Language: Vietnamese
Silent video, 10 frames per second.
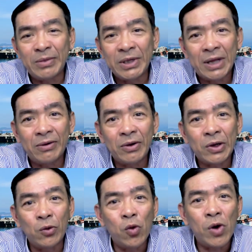theo cái
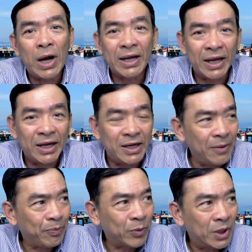kiểu của Hoa Kỳ đó
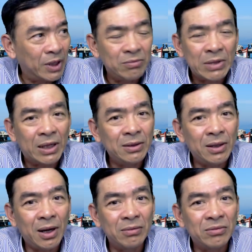thì chúng ta thấy
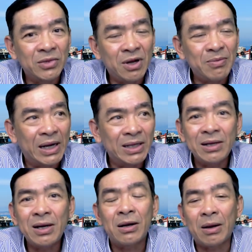nó nó mang chất
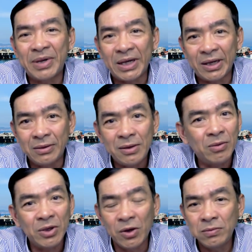rất là khập khiển nó không có đúng